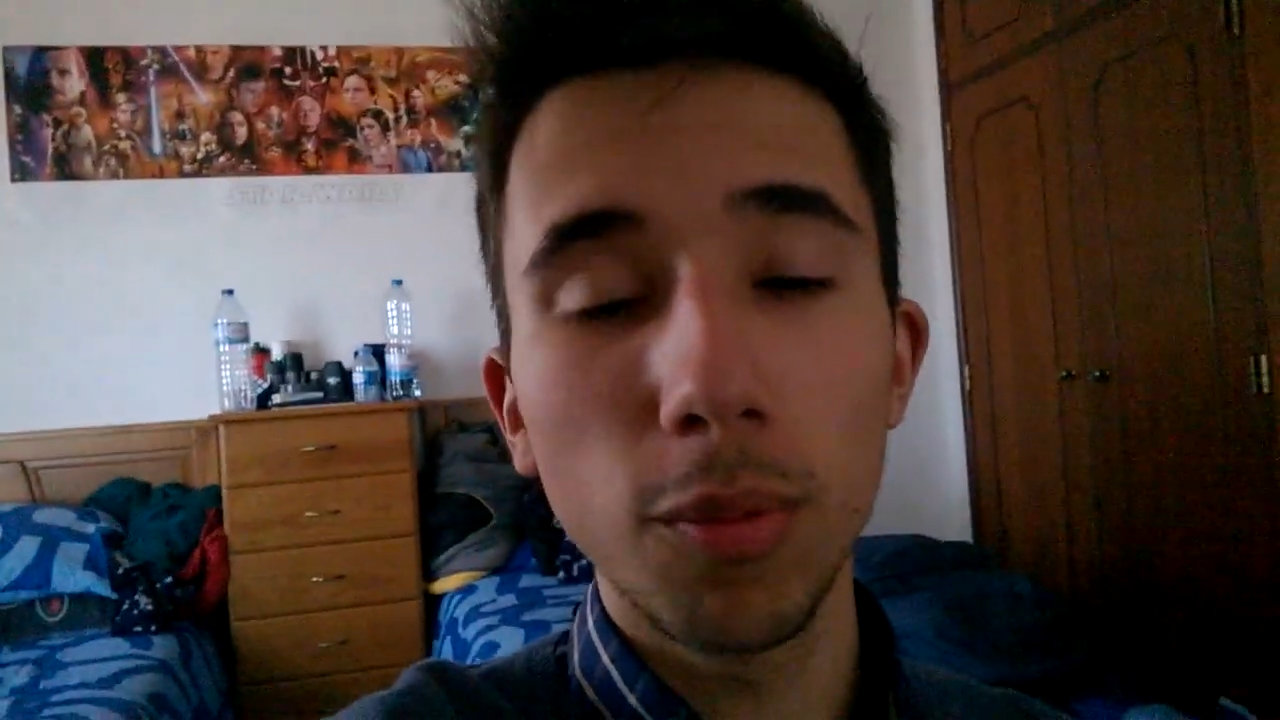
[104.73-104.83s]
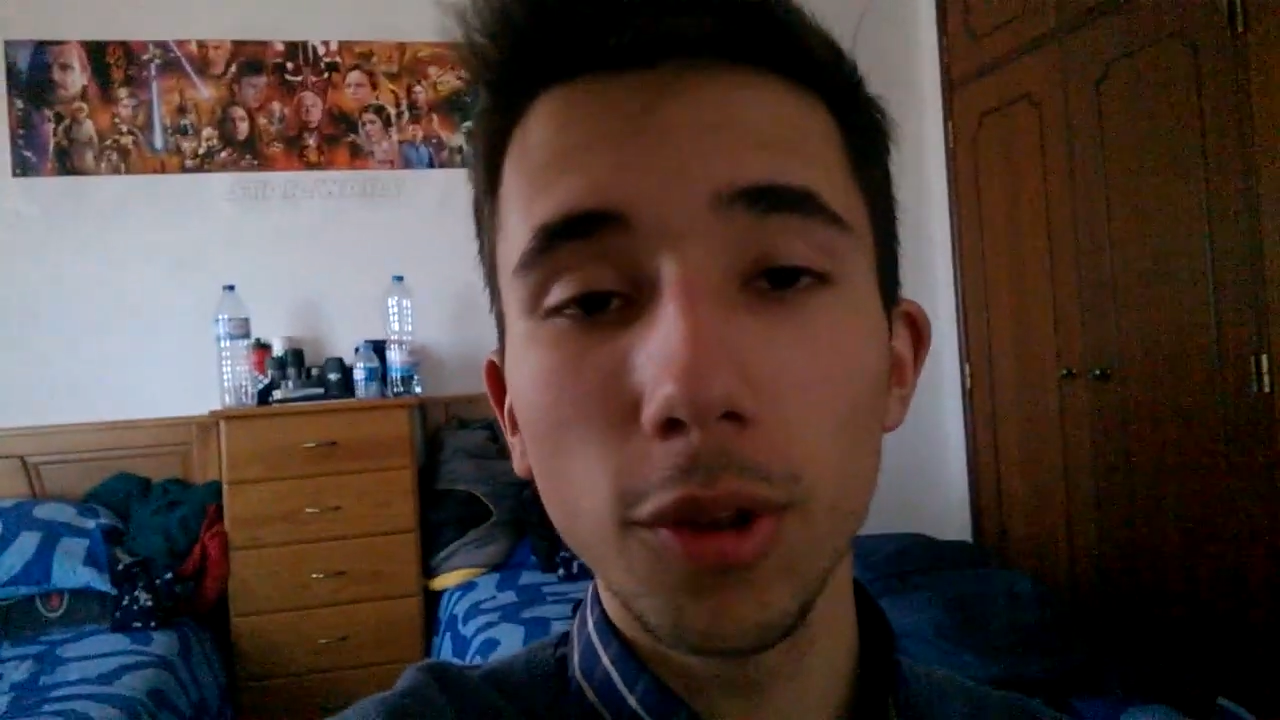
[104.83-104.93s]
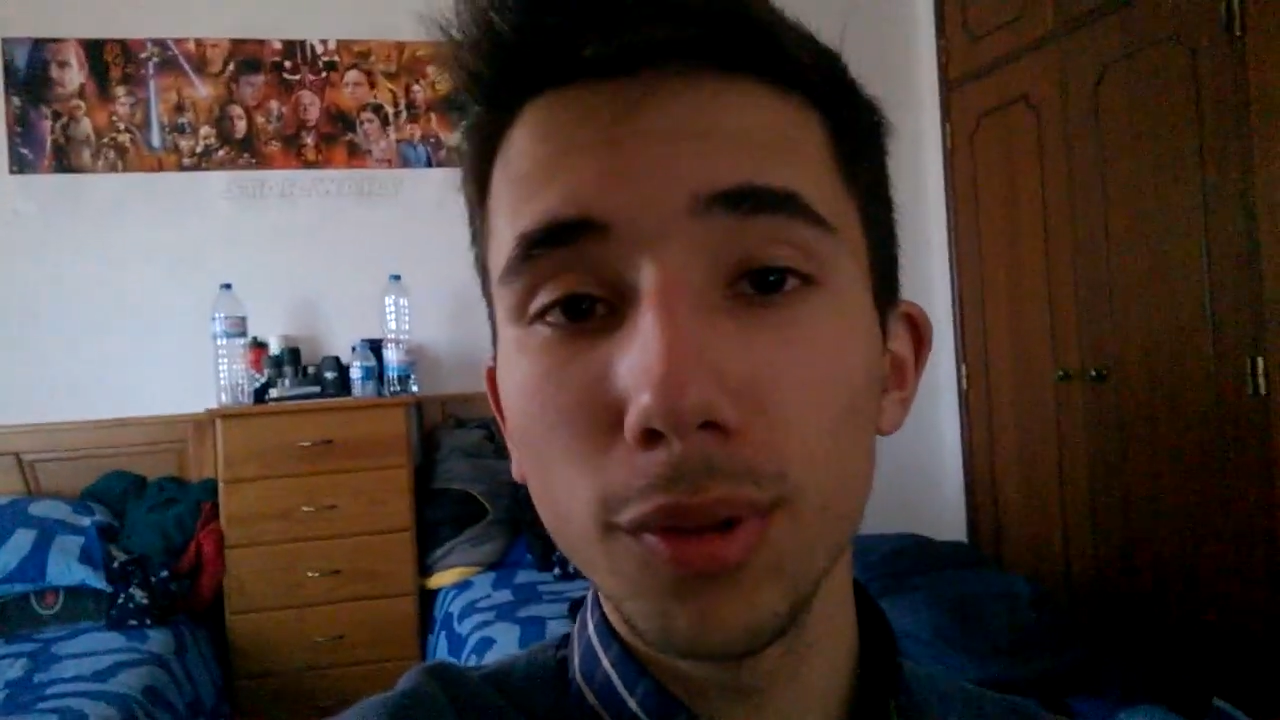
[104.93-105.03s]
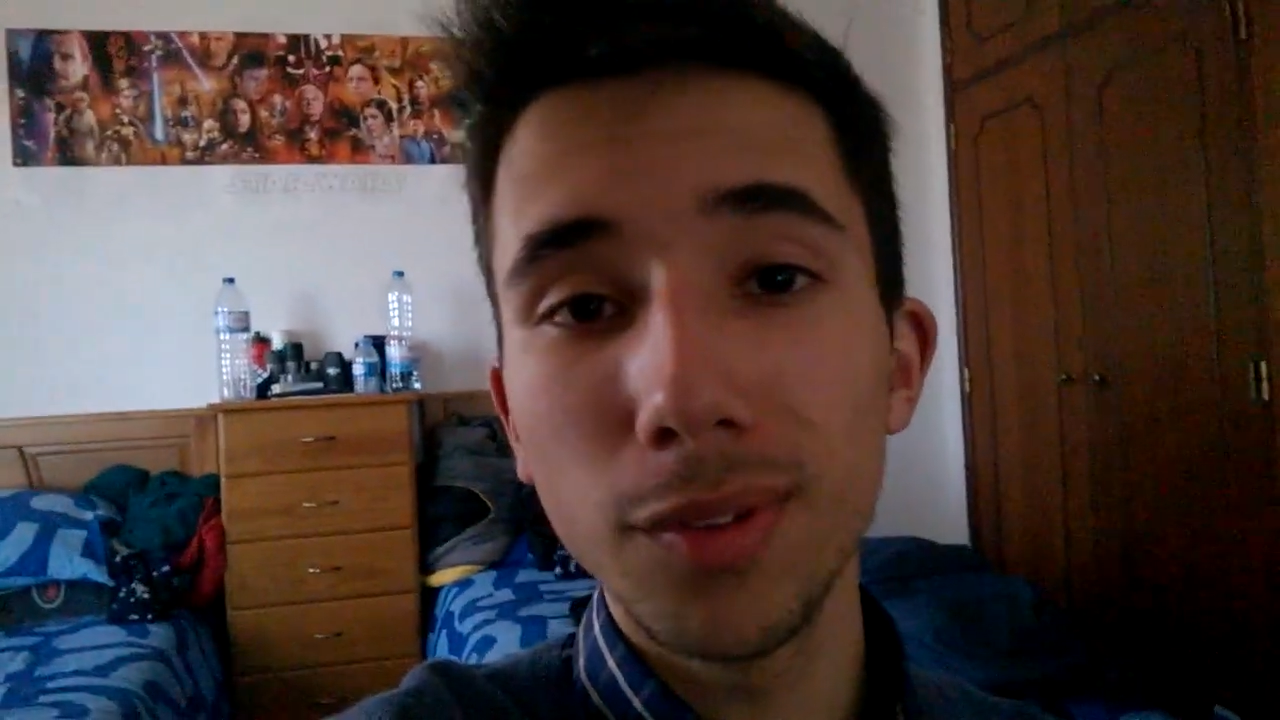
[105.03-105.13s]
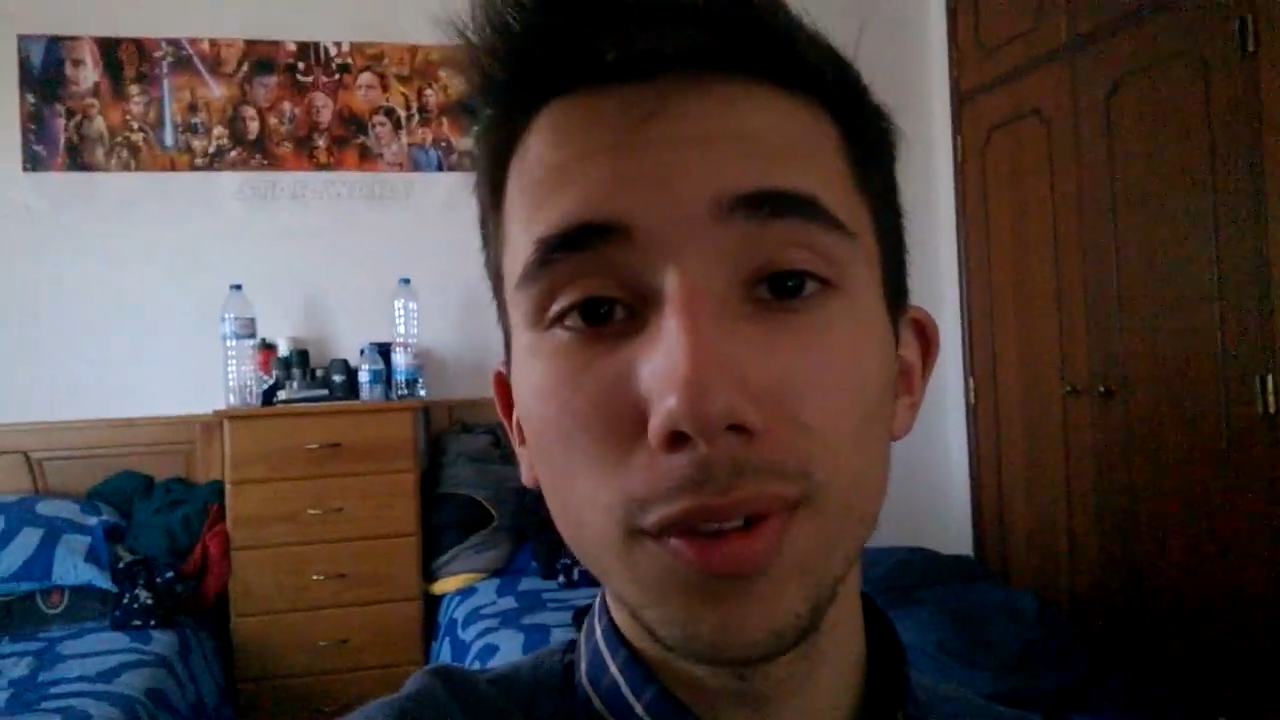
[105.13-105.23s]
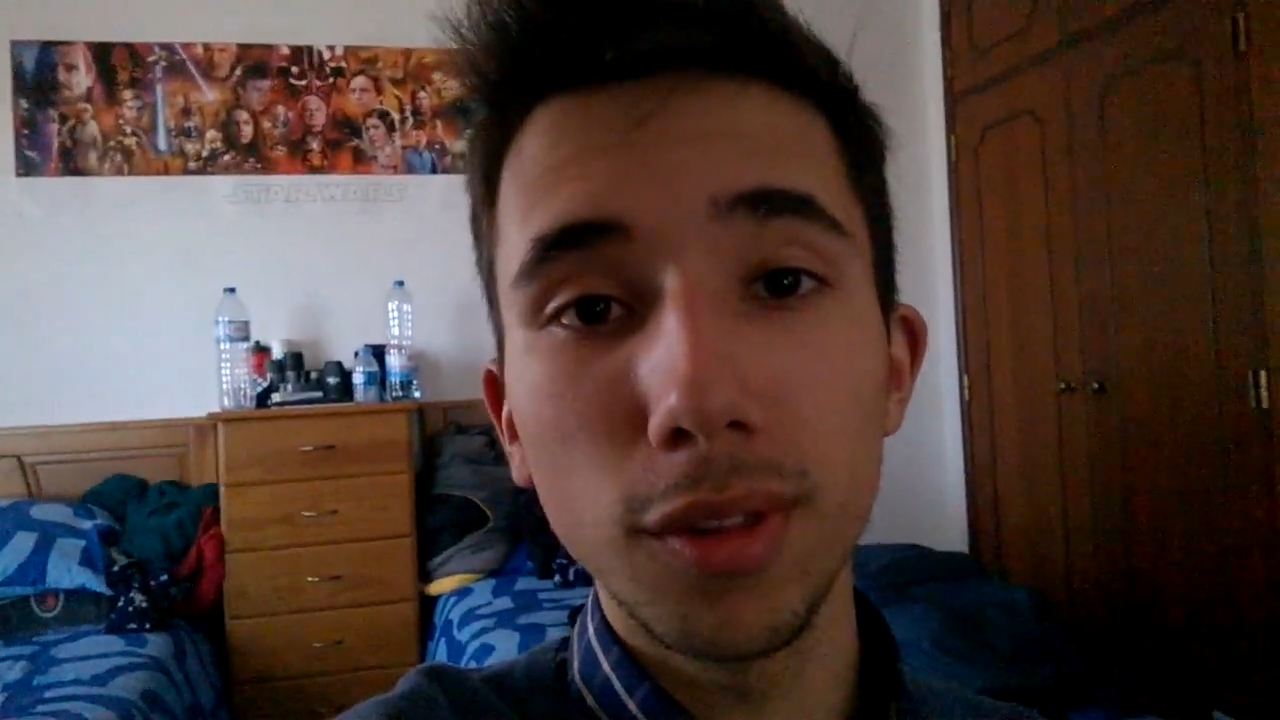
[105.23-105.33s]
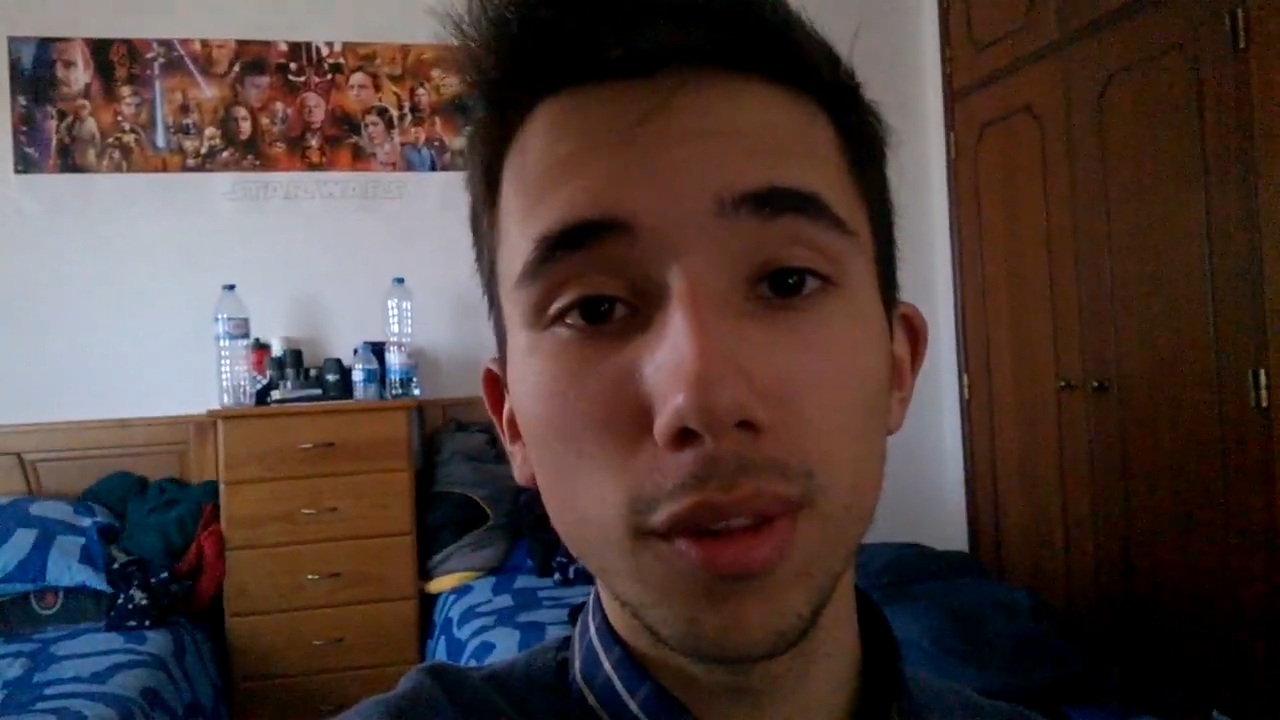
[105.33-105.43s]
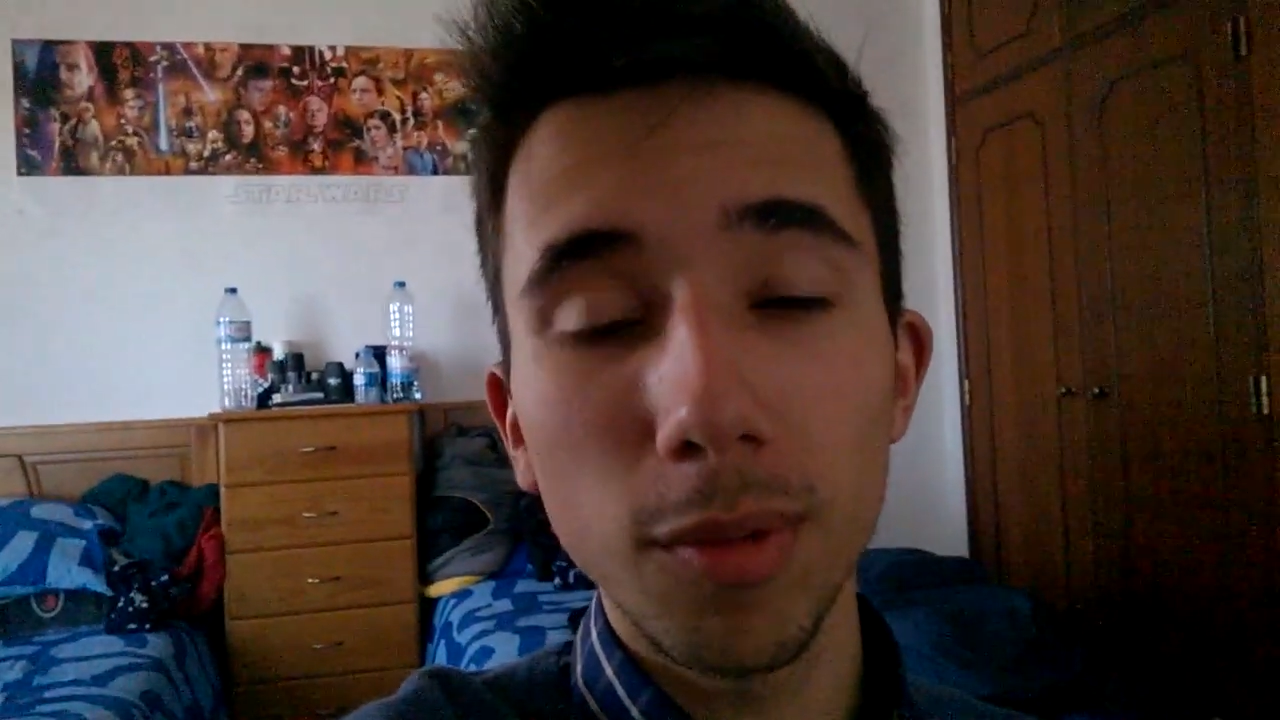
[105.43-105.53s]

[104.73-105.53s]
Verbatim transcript: porque eu nunca fiz isso